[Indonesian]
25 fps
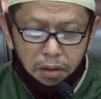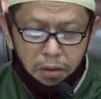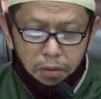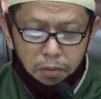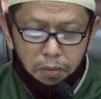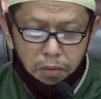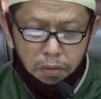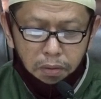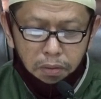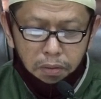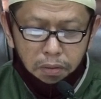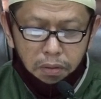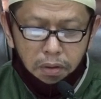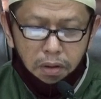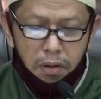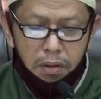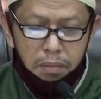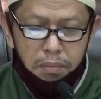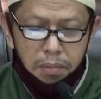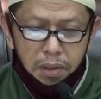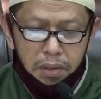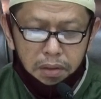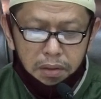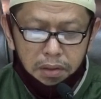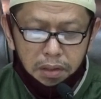Kullu
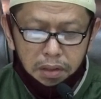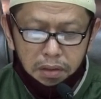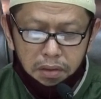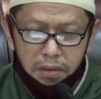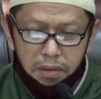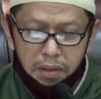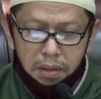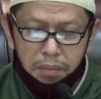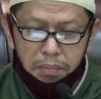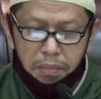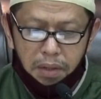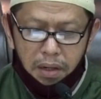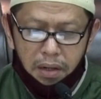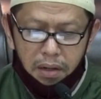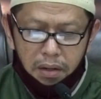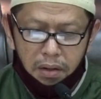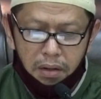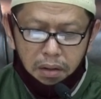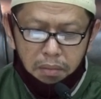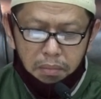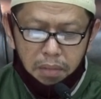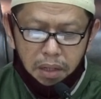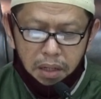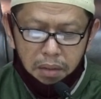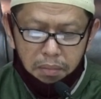rahmatin
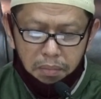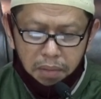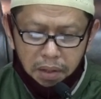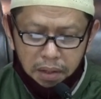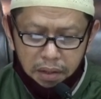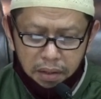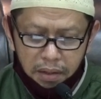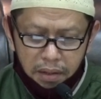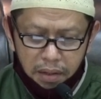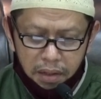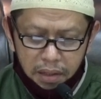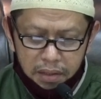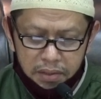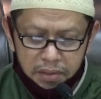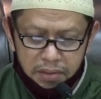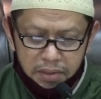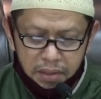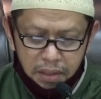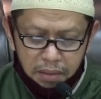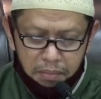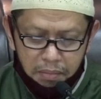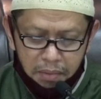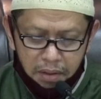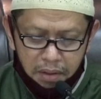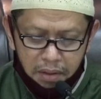tibaqa ma as
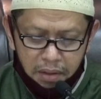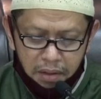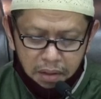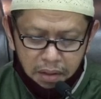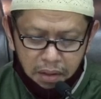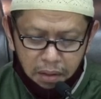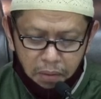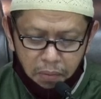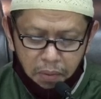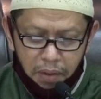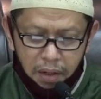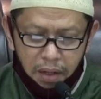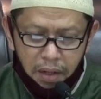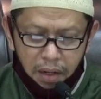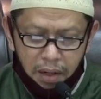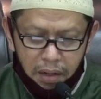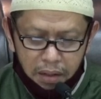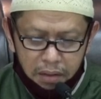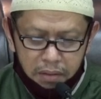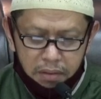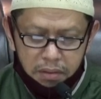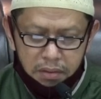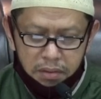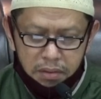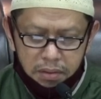sama'i wal
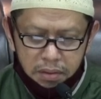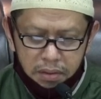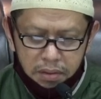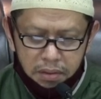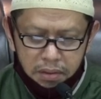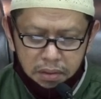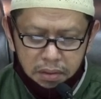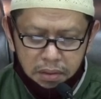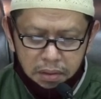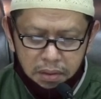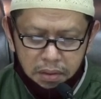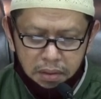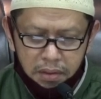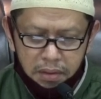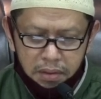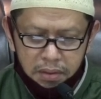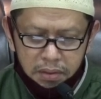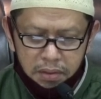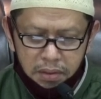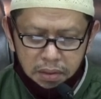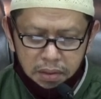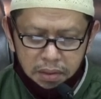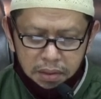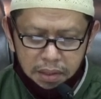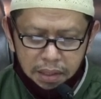ard.
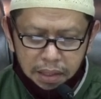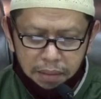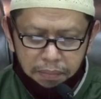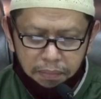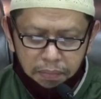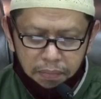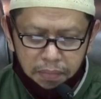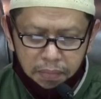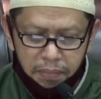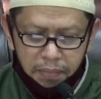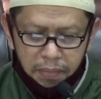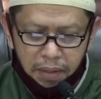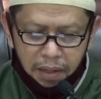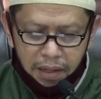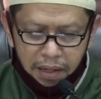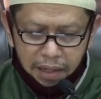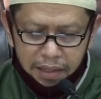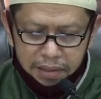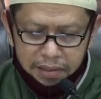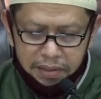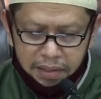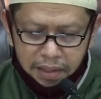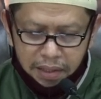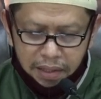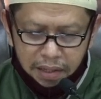Setiap
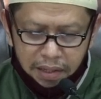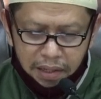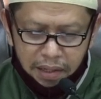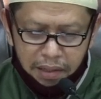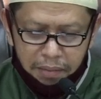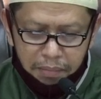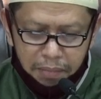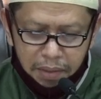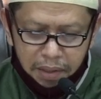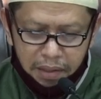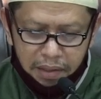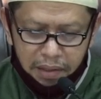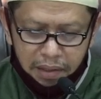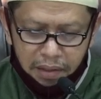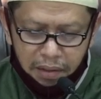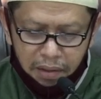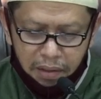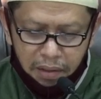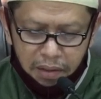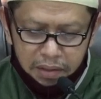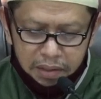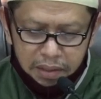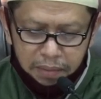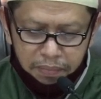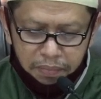derajat rahmat yang
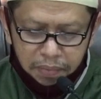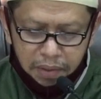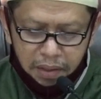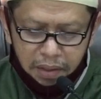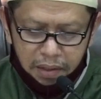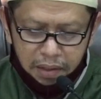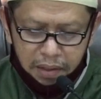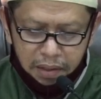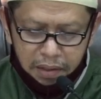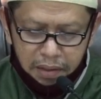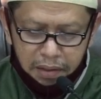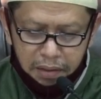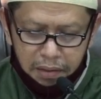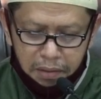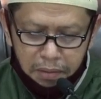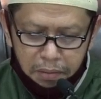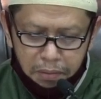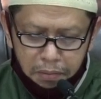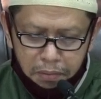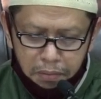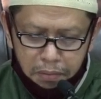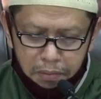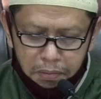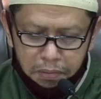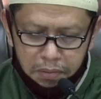Allah ciptakan
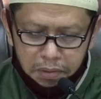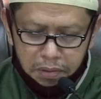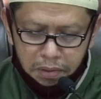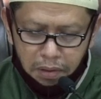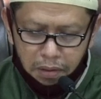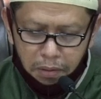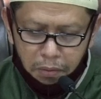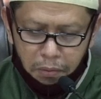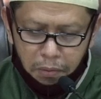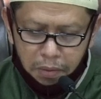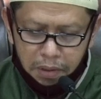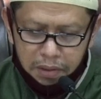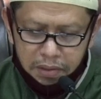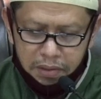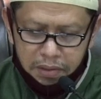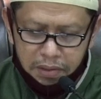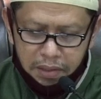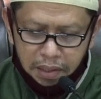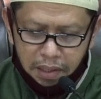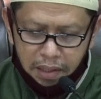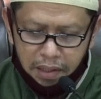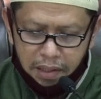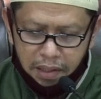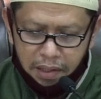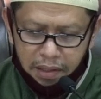itu seluas
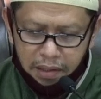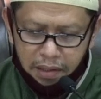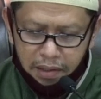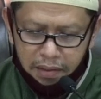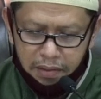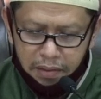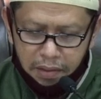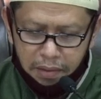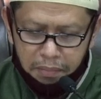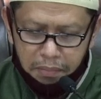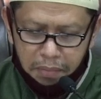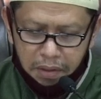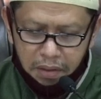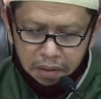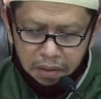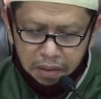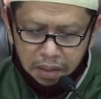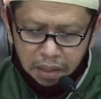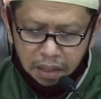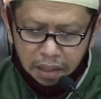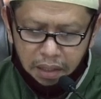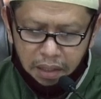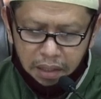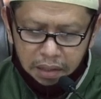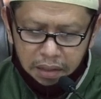jarak yang
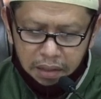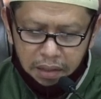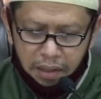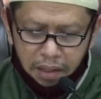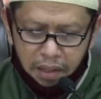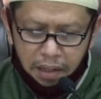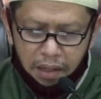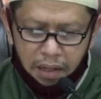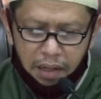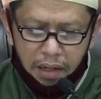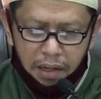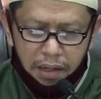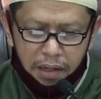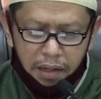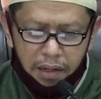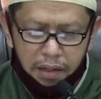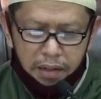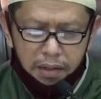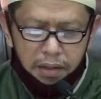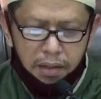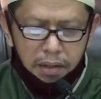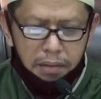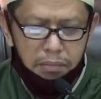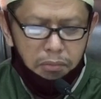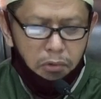terbentang antara
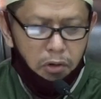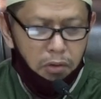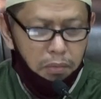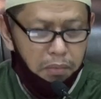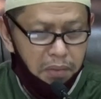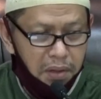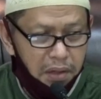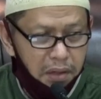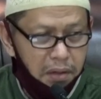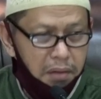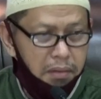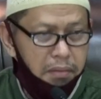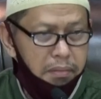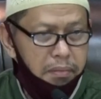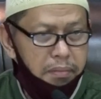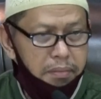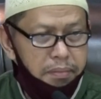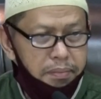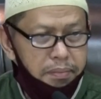langit dan bumi.